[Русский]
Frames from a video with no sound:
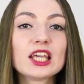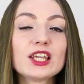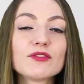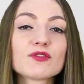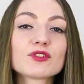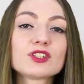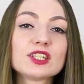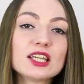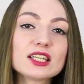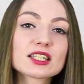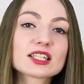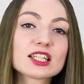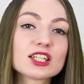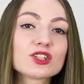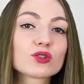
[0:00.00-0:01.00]
И вот здесь,
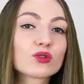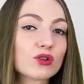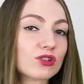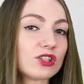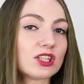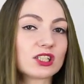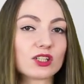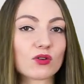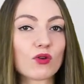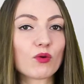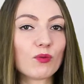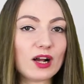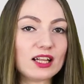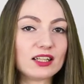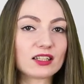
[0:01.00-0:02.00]
кстати, тоже есть такой
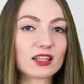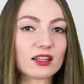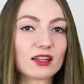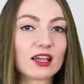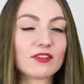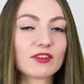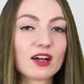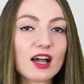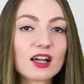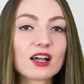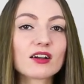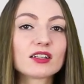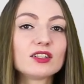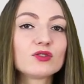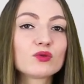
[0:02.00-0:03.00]
маленький
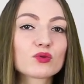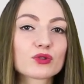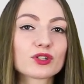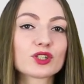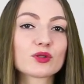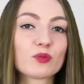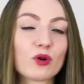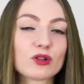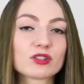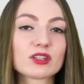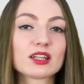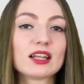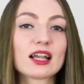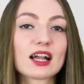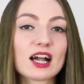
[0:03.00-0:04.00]
лайфхак. Не нужно использовать
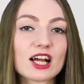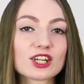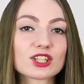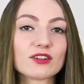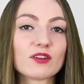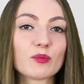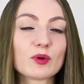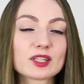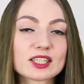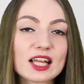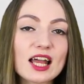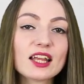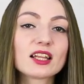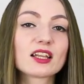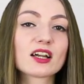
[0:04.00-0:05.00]
использовать для каждого
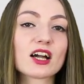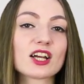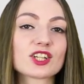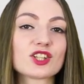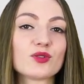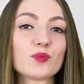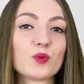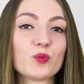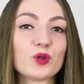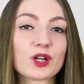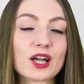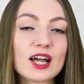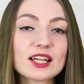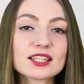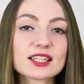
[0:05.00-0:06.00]
поста, для каждой
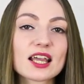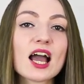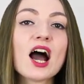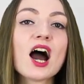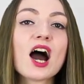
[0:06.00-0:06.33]
публикации